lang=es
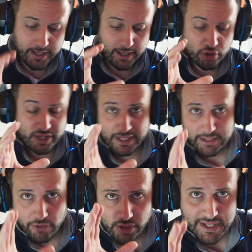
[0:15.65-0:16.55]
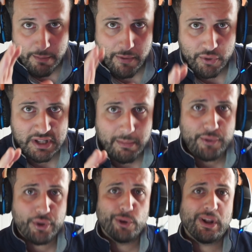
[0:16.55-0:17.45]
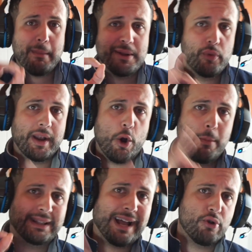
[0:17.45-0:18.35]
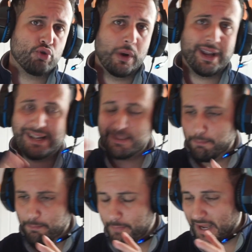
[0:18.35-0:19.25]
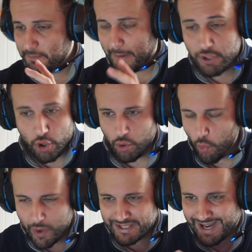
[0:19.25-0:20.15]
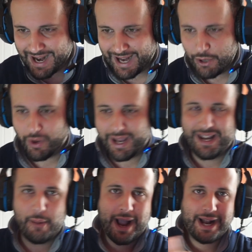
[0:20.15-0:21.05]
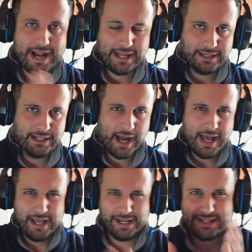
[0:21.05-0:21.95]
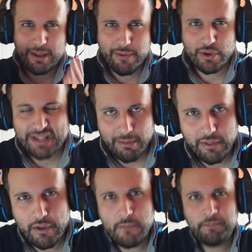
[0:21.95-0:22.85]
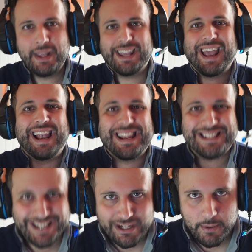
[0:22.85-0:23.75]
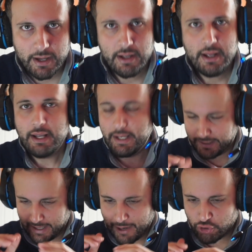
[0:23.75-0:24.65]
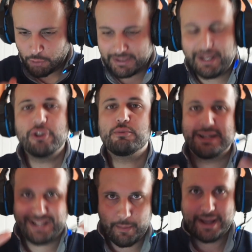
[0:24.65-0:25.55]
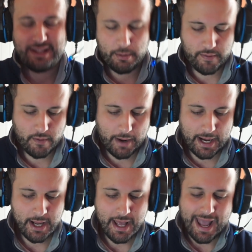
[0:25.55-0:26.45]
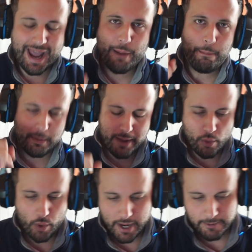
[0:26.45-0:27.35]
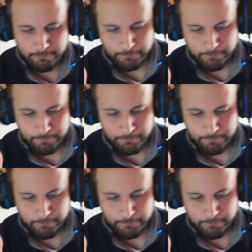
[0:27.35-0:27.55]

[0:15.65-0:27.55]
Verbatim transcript: y los argentinos que estén viendo este vídeo quiero que me ayuden en comentarios, cualquier español o extranjero que quiera viajar a Argentina y esté viendo este vídeo, que le sirva y que lea los comentarios más que vea este vídeo, ¿vale? En primer lugar,